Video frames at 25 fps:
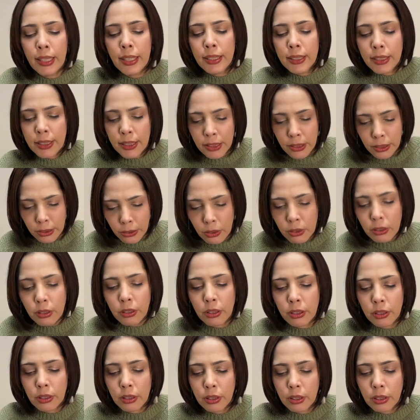しつこ
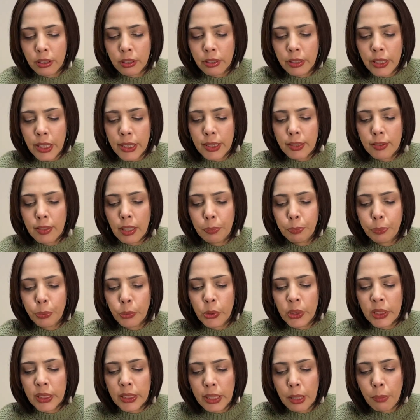く通貨スワップ
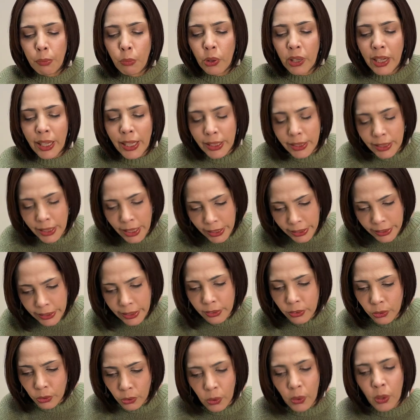をしてもらえないか
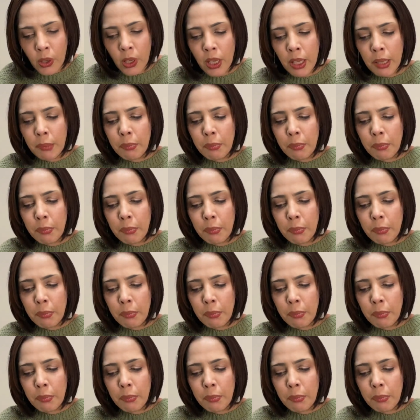と、